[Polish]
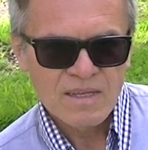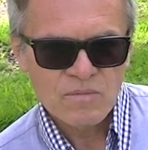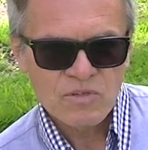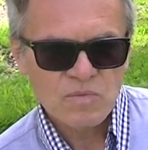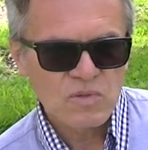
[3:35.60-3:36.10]

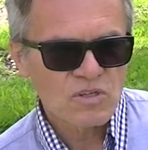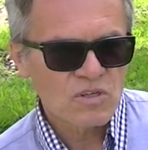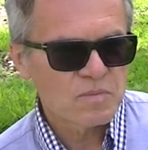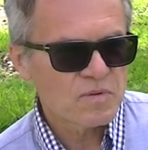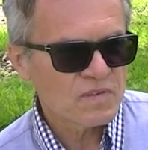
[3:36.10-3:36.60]
Musi być
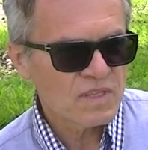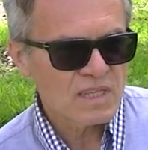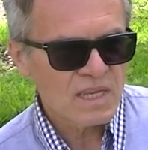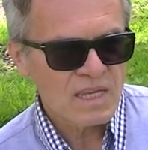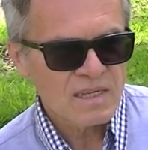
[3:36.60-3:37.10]

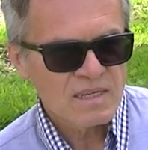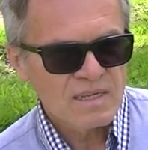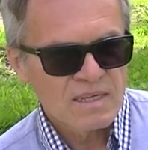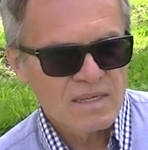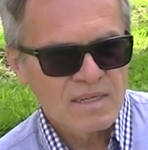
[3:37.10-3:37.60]
odpowiednia
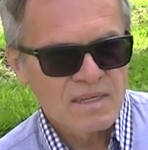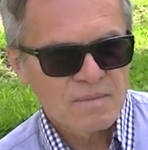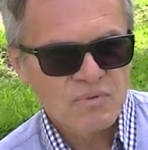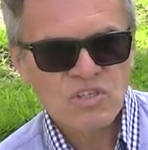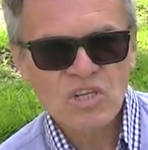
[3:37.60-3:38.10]

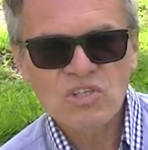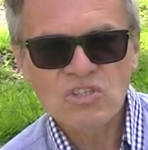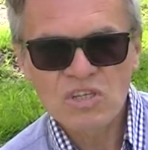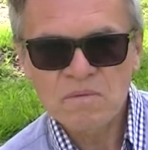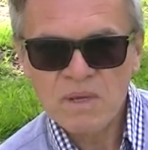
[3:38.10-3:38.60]

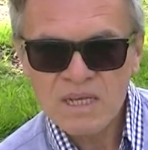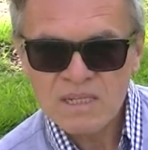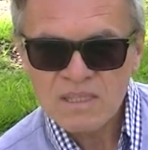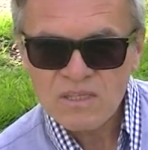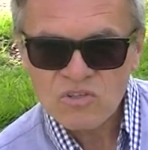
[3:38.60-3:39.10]
przestrzeń
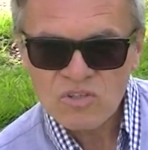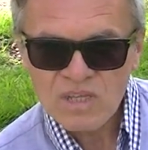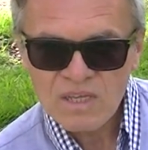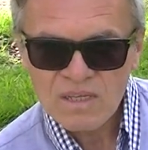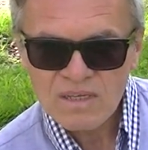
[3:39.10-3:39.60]

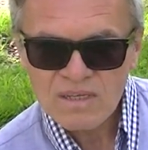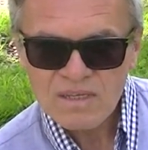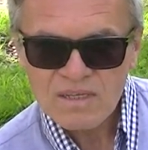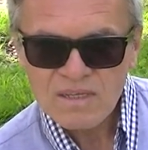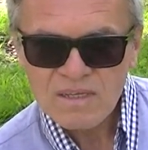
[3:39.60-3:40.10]
magnetyczna,
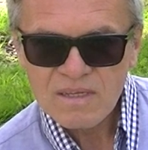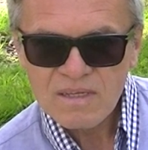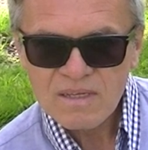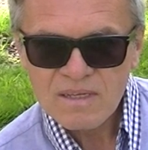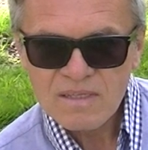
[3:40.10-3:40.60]

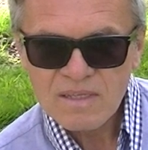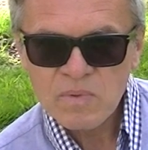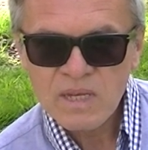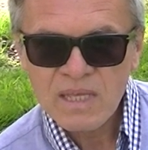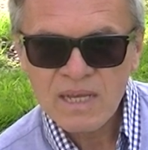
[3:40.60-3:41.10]
nie
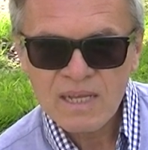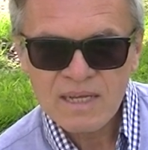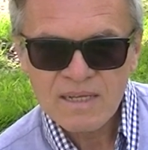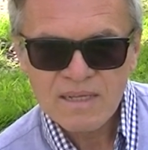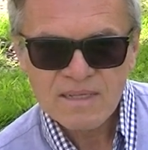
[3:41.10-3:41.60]
byle
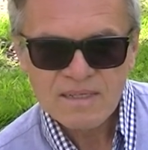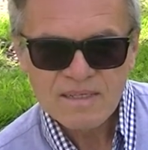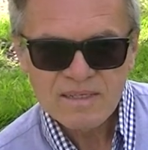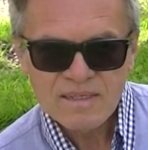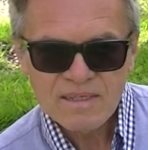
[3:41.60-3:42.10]
jaka,
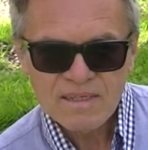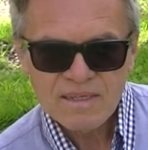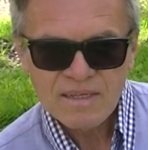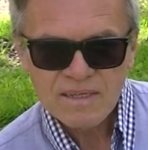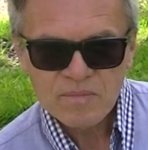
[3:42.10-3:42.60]

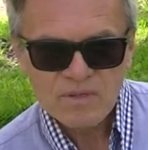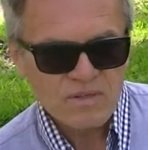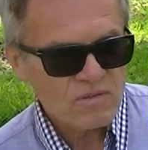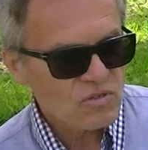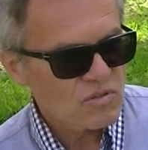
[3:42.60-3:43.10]
bo
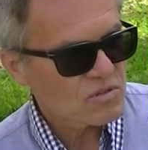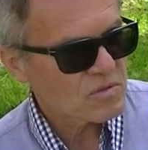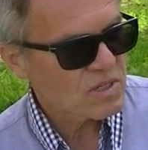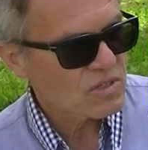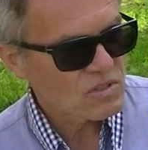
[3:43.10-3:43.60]
już
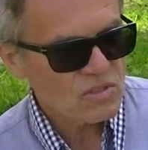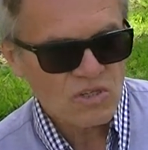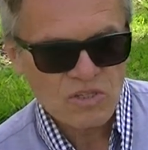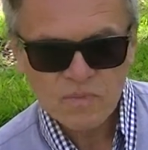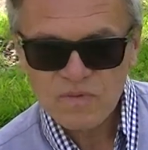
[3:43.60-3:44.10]
słuchajcie, to co
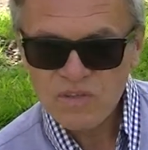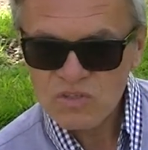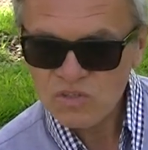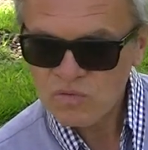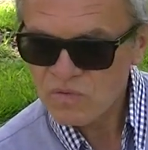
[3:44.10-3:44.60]
jest
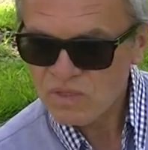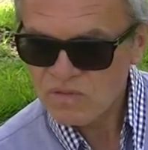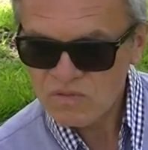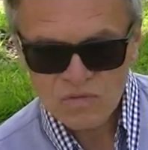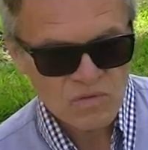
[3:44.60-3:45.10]
powietrze tutaj
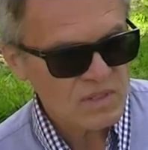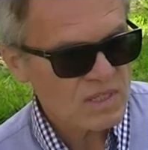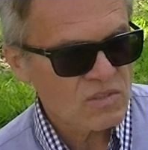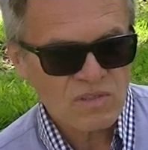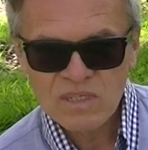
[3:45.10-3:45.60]
wokół
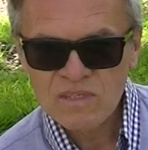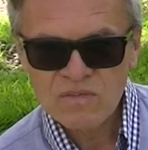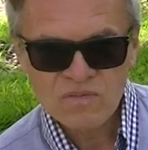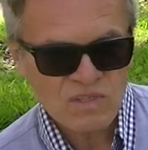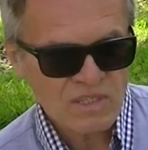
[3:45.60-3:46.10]
nas to nie
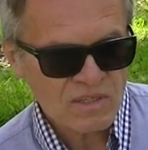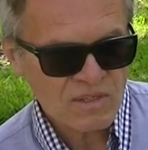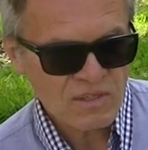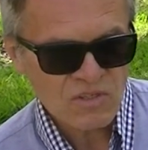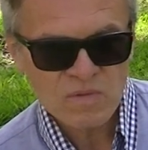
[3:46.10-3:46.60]
jest
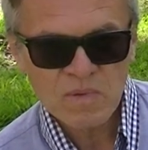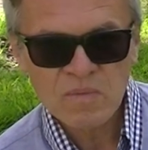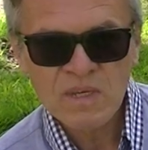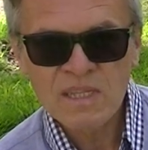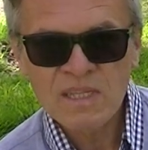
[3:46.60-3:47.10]
wszystko, jeszcze
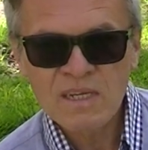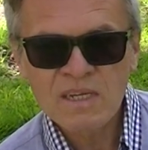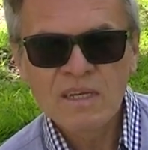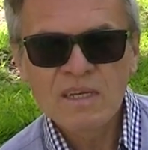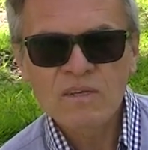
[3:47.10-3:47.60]
mamy eter,
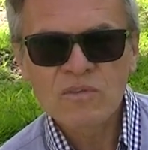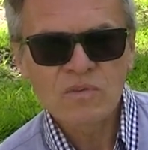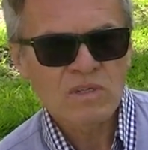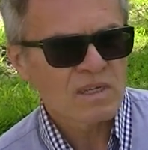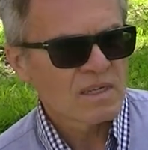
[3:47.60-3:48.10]
który